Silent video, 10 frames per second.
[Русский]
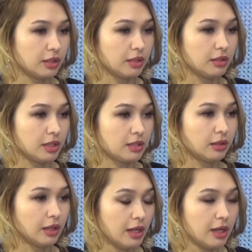есть
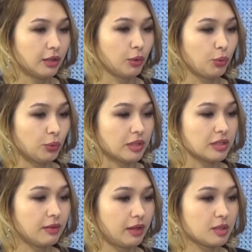такой у нас
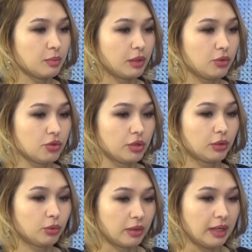дворец молодежи,
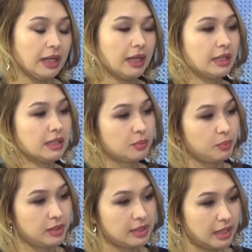который
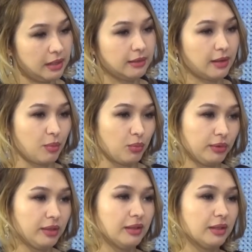специально
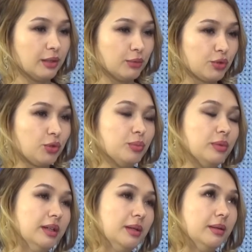работает для того,
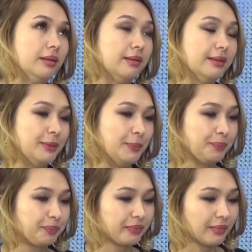чтобы э,
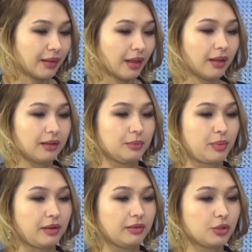
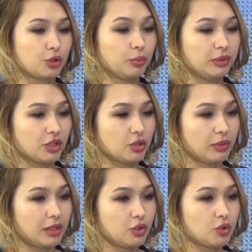чтобы наша
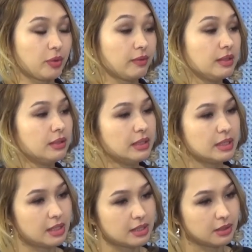молодежь проводила
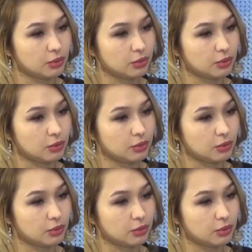интересно